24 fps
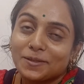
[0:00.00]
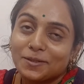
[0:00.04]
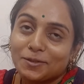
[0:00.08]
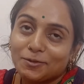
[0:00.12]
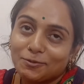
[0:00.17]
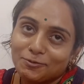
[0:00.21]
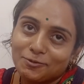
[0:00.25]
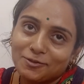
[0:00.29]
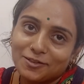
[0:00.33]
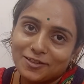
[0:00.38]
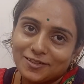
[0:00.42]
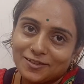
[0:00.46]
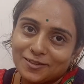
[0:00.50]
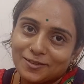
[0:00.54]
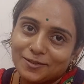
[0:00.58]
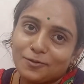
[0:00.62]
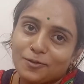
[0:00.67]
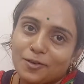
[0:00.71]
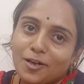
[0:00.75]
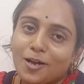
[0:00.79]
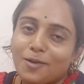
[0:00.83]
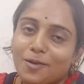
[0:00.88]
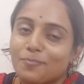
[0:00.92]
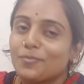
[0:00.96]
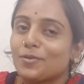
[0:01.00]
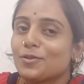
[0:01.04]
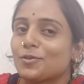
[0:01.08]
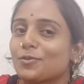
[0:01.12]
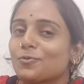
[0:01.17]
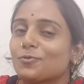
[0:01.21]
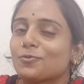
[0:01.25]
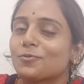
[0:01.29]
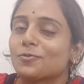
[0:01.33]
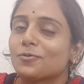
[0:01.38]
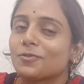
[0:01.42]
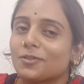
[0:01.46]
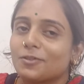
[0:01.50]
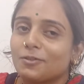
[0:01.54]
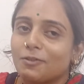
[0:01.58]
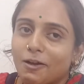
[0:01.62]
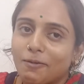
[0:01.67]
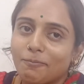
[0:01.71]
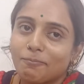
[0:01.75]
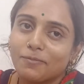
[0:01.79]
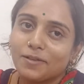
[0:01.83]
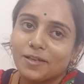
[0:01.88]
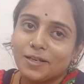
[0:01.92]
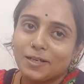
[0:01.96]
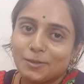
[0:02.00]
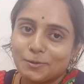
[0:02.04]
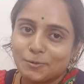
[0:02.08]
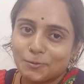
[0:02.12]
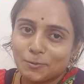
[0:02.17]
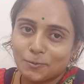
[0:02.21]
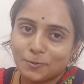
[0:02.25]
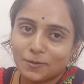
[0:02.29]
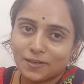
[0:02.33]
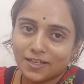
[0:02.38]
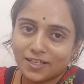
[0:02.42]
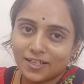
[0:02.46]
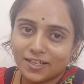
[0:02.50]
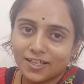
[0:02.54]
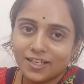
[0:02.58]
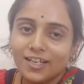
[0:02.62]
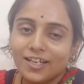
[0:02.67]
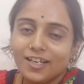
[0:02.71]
क्यों हंस रही हूँ आप भी सुनोगे तो आप भी हंसोगे